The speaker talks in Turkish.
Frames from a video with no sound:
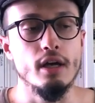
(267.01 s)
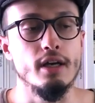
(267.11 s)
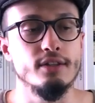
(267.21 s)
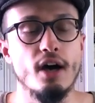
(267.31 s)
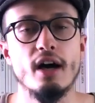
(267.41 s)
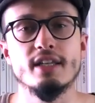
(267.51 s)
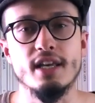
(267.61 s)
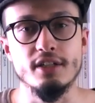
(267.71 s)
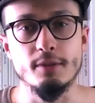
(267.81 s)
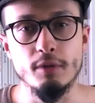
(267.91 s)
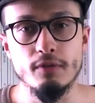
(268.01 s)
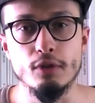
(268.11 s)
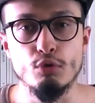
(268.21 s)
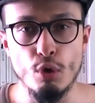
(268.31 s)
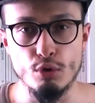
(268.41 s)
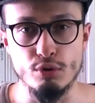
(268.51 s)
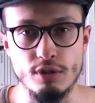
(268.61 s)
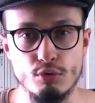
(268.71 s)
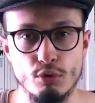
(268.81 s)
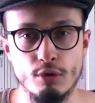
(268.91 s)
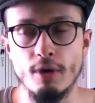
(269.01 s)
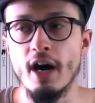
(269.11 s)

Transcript: e, daha geniş bir video olsun istiyorum.